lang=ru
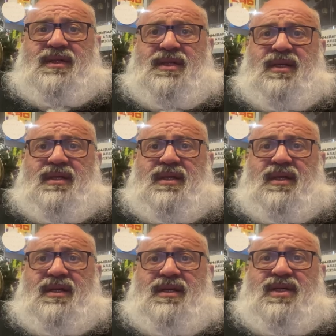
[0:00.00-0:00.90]

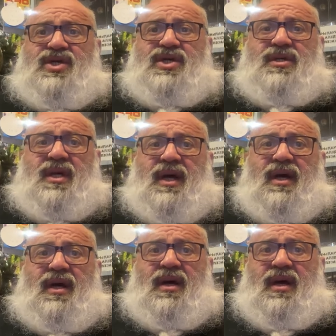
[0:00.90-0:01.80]
деньги, не
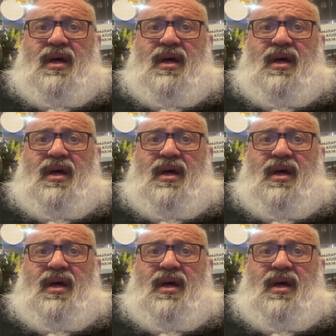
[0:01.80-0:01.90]
считая.